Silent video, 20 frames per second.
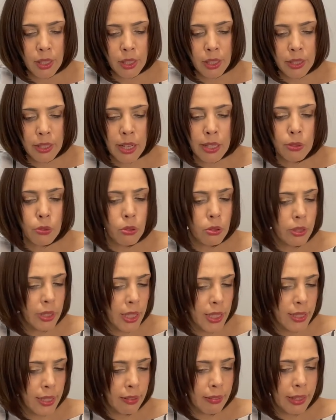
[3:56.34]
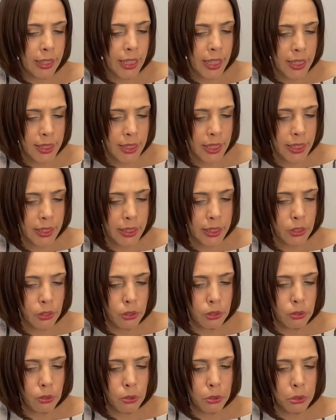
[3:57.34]
韓国経済はかなり
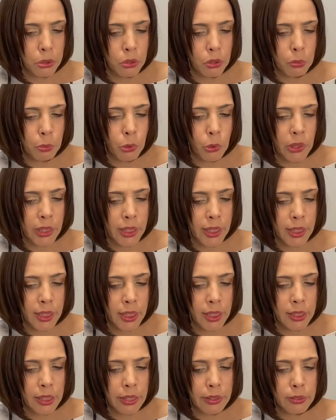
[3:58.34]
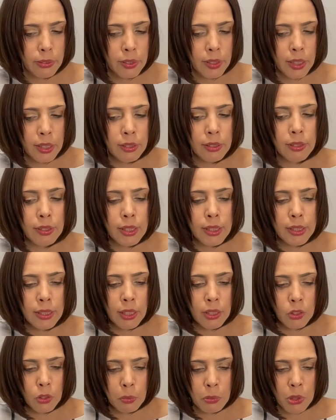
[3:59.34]
中国との貿易に頼っているんです
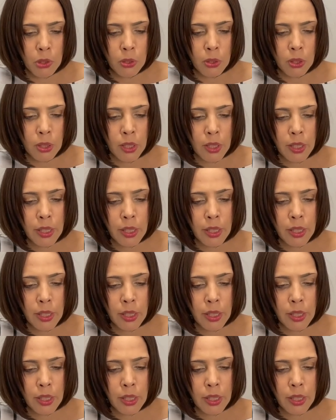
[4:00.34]
けれども、